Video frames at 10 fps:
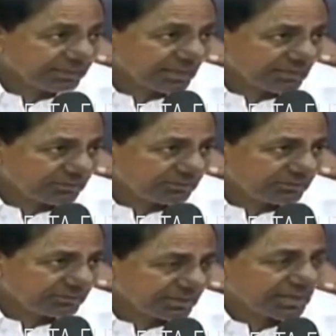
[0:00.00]
ప్రజలకు
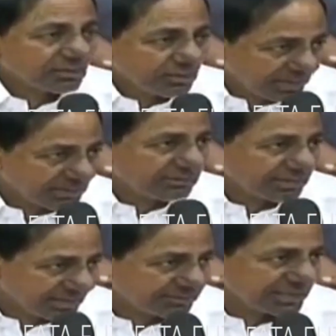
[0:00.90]
నేను ఇంకో మాట కూడా
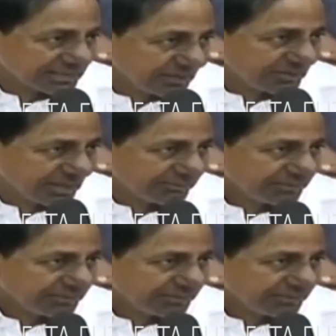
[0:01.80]
విజ్ఞప్తి చేస్తా ఉన్నా